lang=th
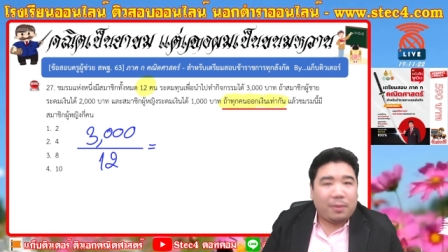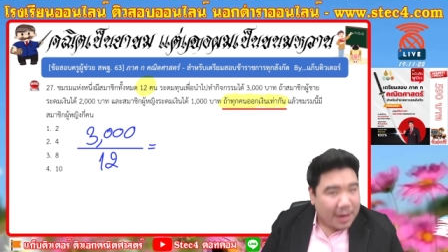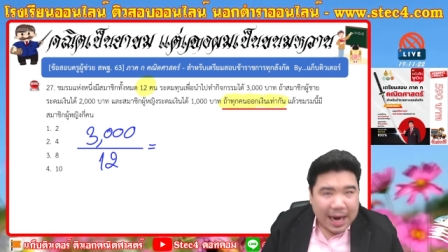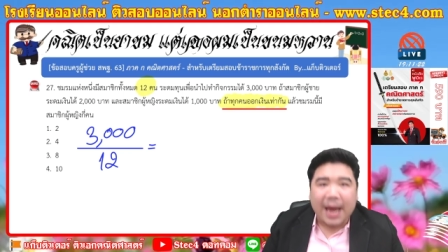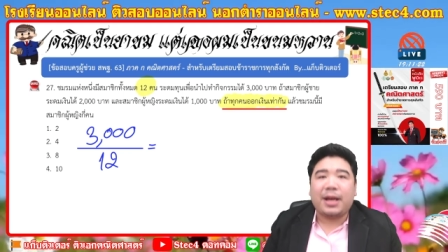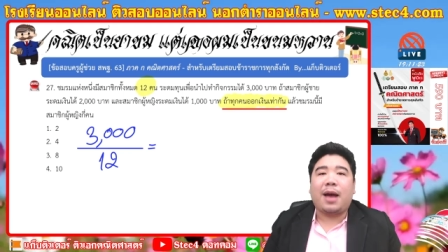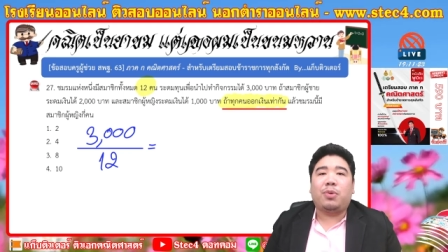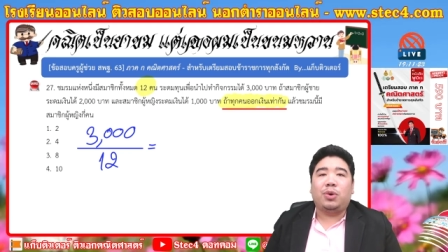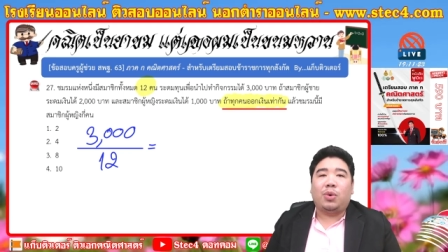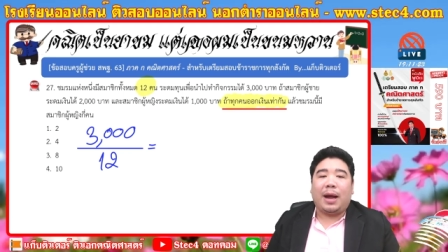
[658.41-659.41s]
ไม่ได้ครับ
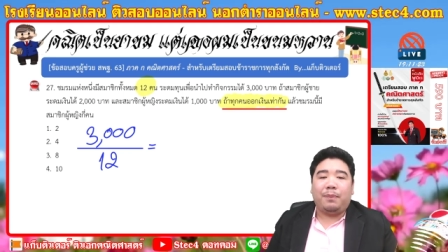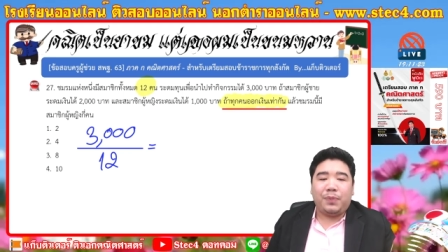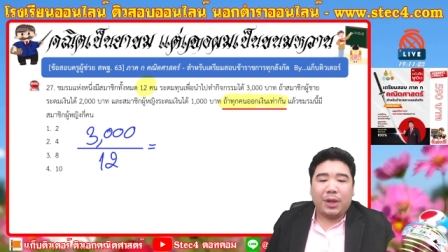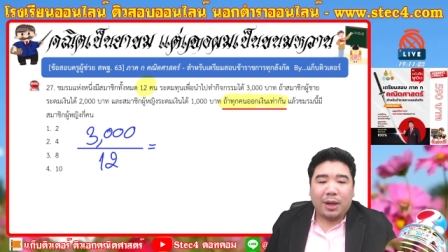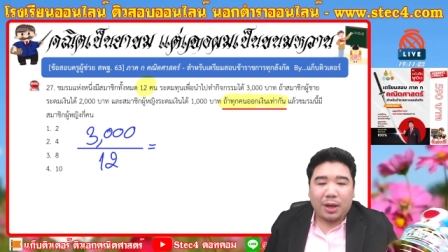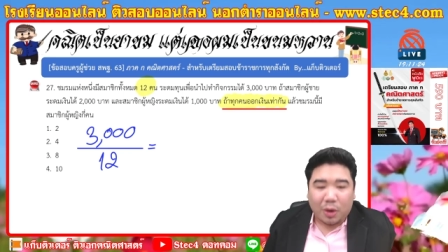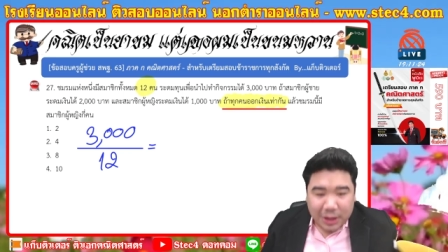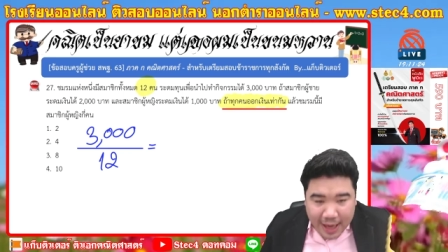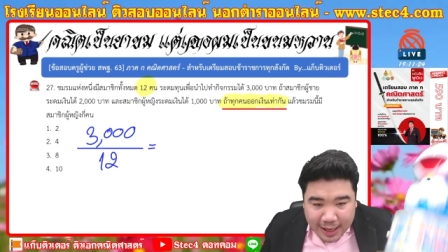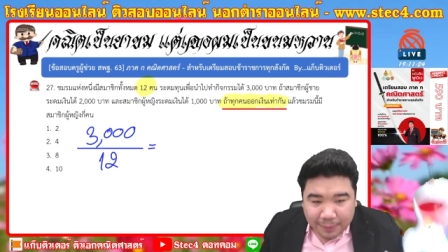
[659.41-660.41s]
คุณครูครับนอก
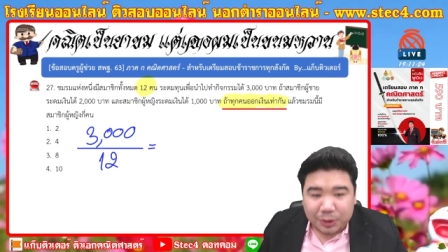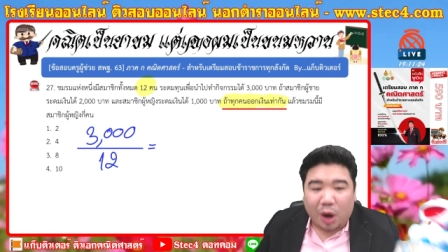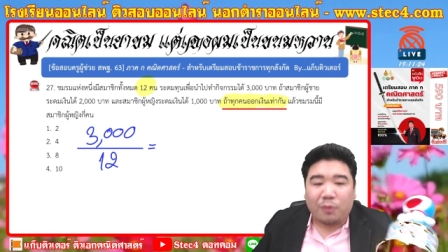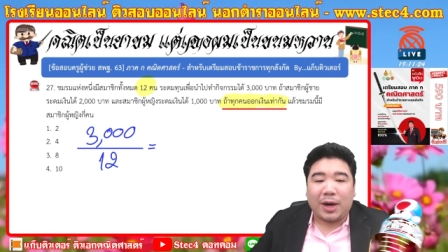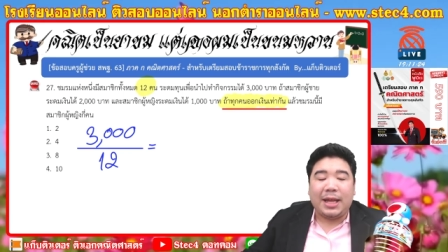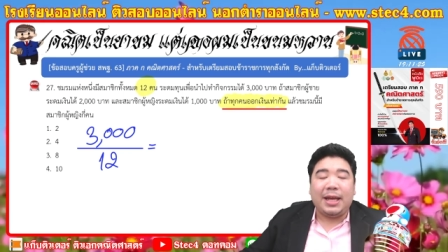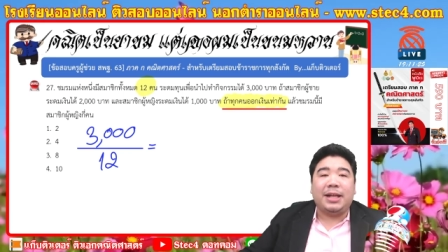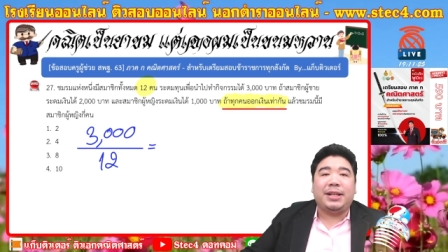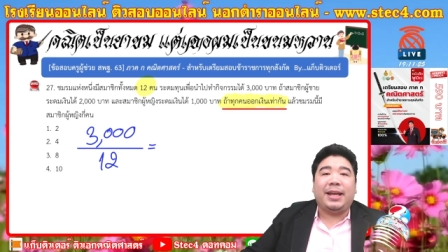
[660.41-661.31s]
จะได้คำตอบวันนี้ก็จริง